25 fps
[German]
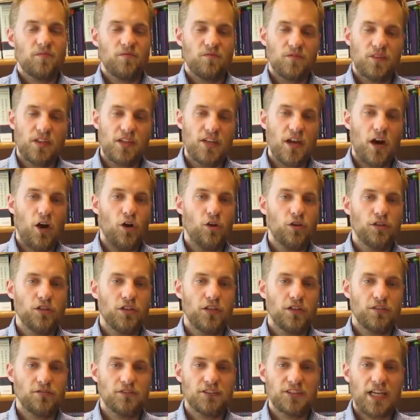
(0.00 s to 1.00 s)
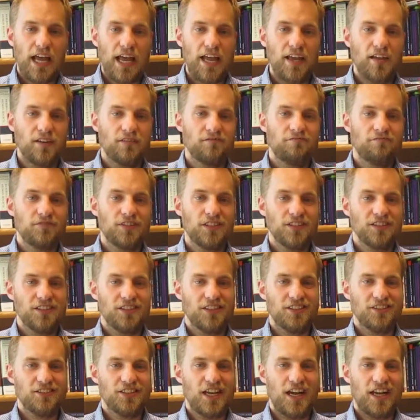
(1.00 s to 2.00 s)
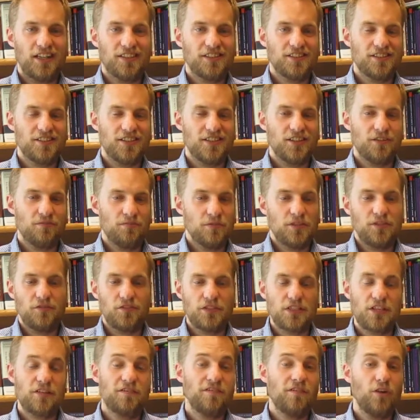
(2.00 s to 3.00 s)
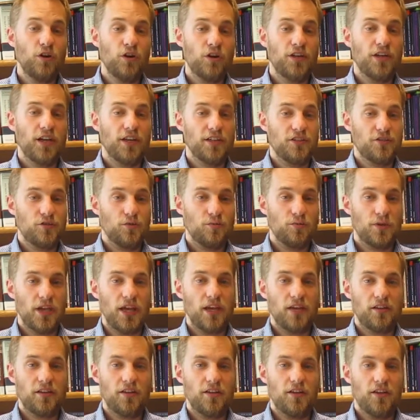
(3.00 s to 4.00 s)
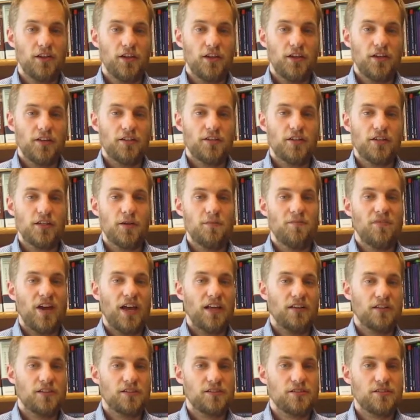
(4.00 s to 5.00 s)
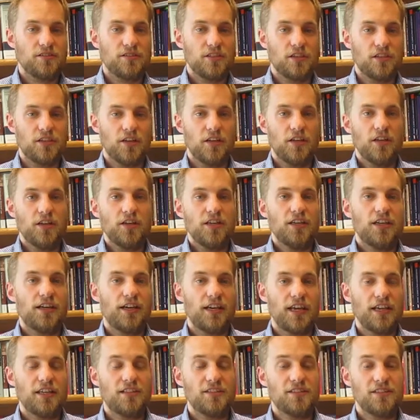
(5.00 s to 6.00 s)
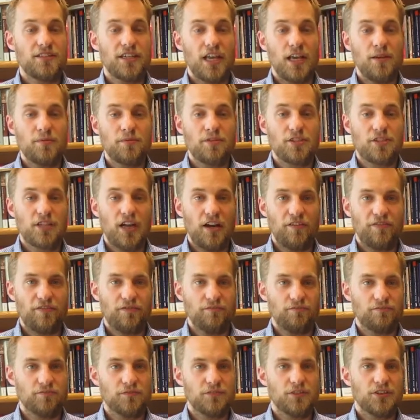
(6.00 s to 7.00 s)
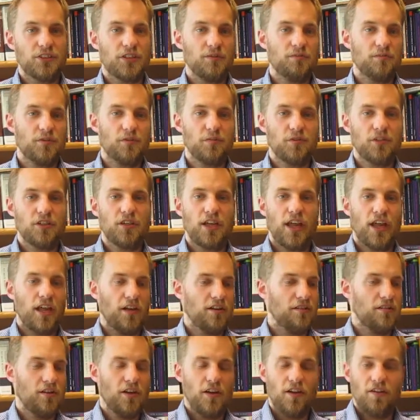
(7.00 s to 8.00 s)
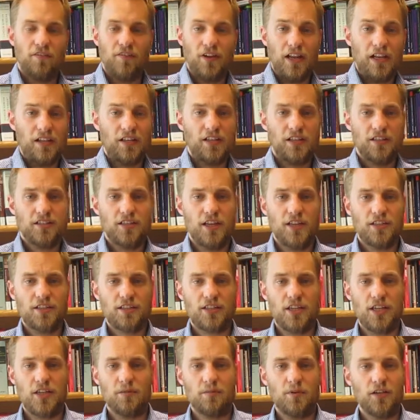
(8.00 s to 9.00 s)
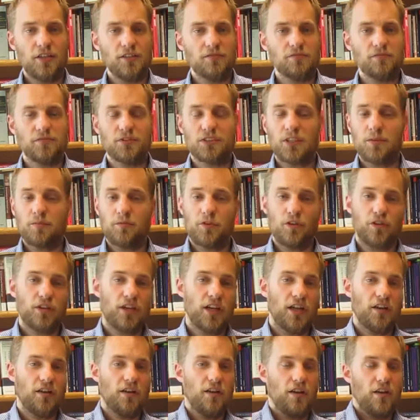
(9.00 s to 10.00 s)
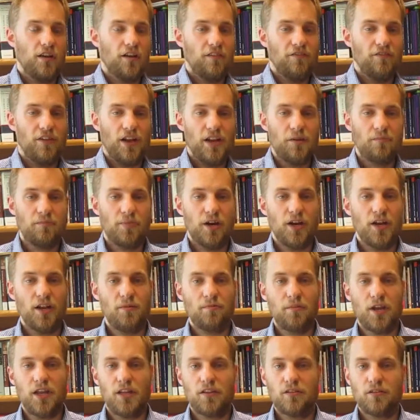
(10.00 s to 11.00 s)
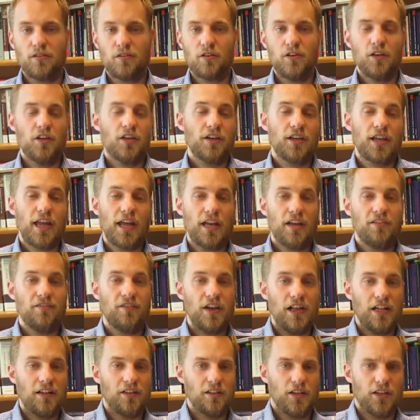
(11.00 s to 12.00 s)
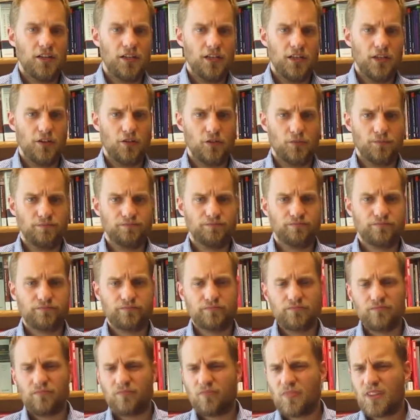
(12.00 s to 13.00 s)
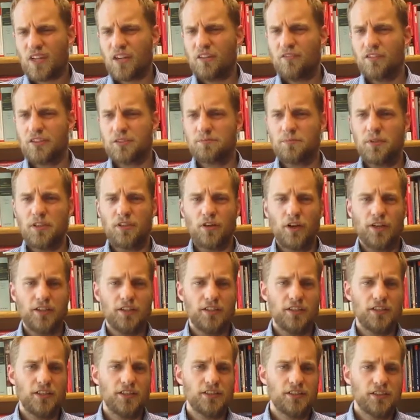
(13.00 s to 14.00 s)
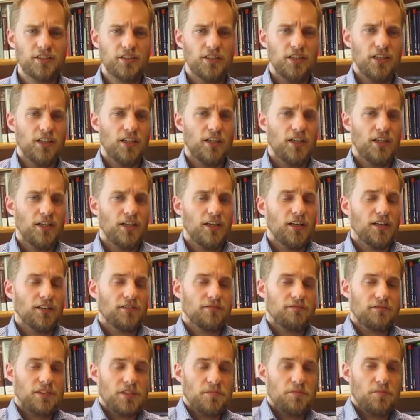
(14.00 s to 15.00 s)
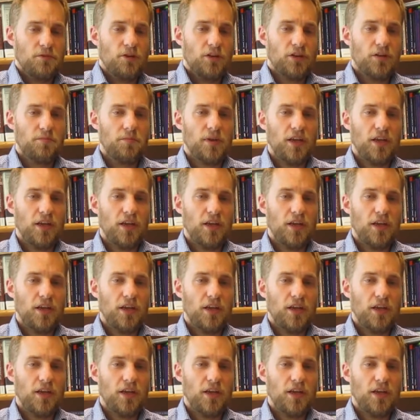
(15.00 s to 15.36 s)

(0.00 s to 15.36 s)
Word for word: die auch da zeigen, dass die Staaten sich, beziehungsweise die Völkerrechtssubjekte sich im weitesten Sinne ihr Recht selbst schaffen. Es gibt nämlich keinen Weltgesetzgeber, es gibt auch kein Weltparlament, keine Weltregierung. Was bedeutet das? Das bedeutet im